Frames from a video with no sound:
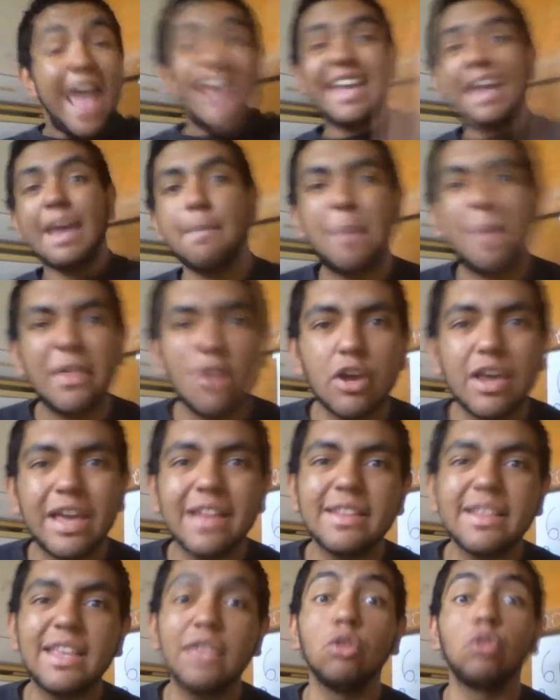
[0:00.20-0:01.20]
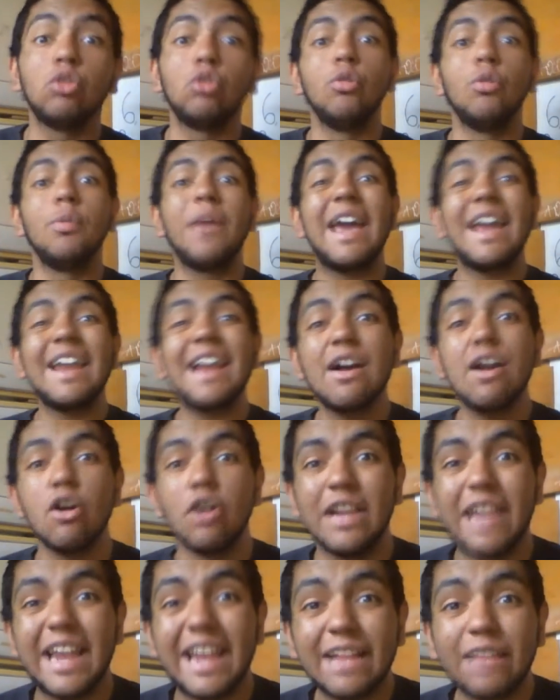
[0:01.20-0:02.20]
qué pedo, gente youtubera,
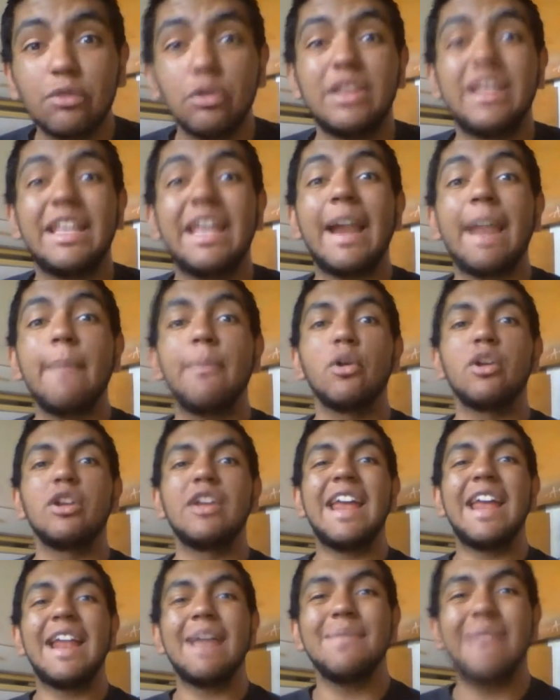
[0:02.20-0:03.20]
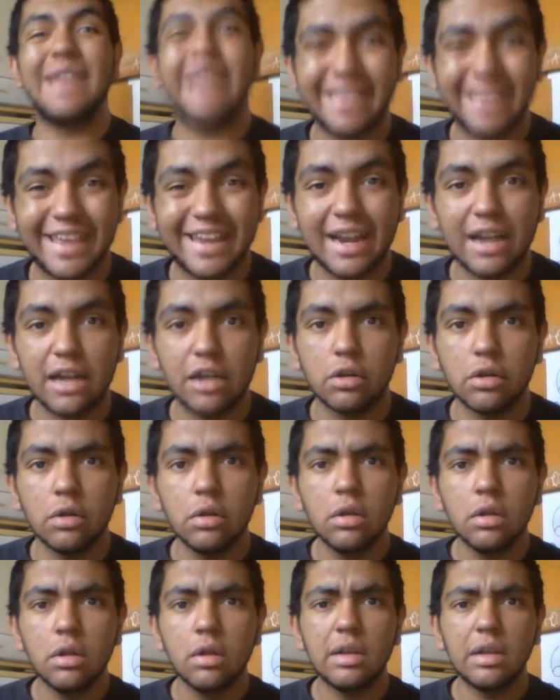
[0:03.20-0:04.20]
goglera, tuitera, pornera, mierder. Ah, no, no,
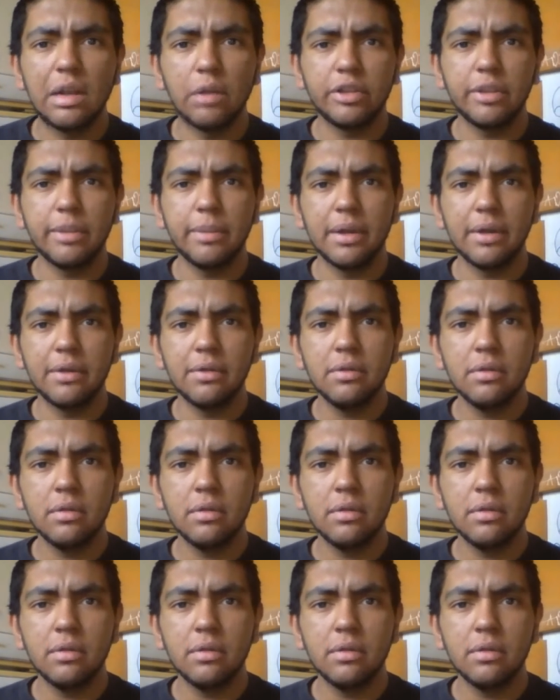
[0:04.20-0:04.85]
la última no.